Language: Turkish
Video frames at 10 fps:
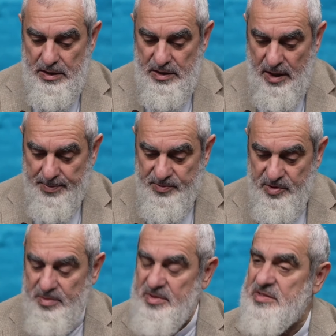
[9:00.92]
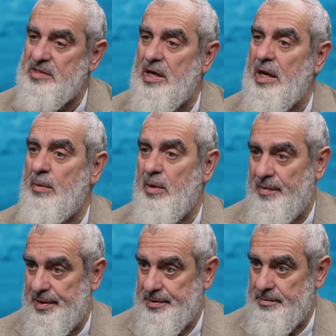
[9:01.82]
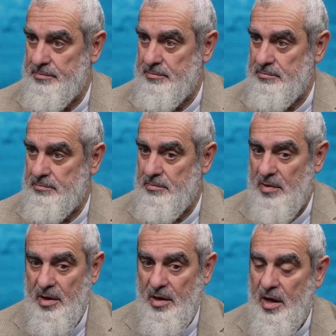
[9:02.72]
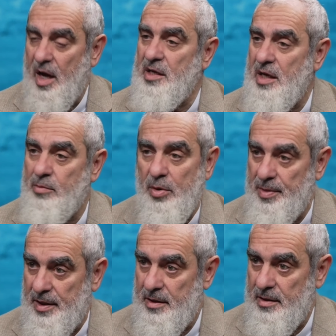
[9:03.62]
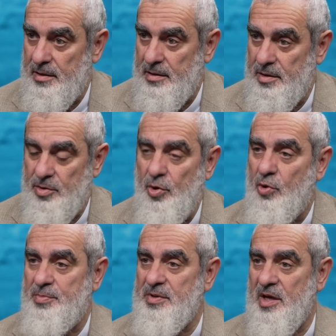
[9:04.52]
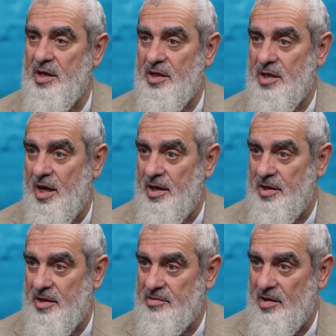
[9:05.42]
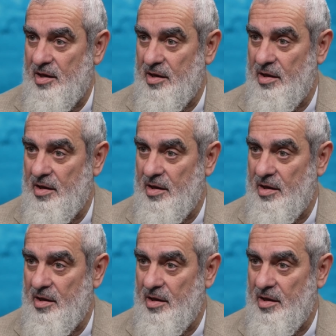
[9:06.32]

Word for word: yaptığı bir sıralama var. Anne baba yok evet. bir denki kainatta.